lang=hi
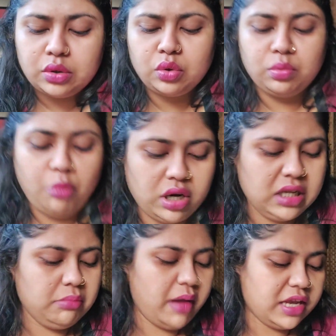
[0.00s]
तो
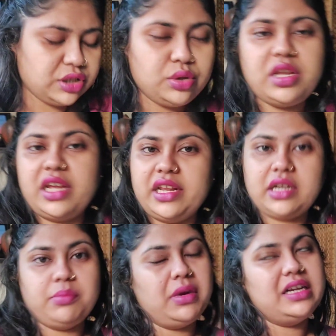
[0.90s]
मॉर्निंग बैच तो
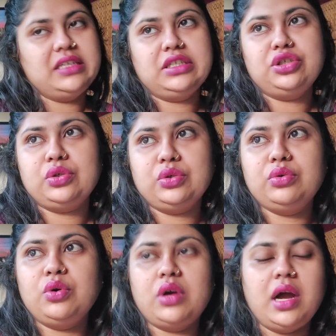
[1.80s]
डायरेक्ट मंडे से
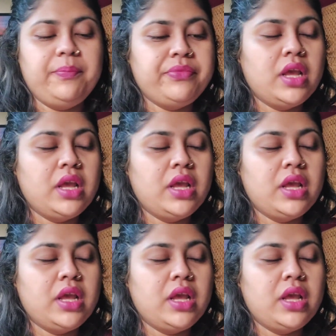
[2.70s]
शुरू होगा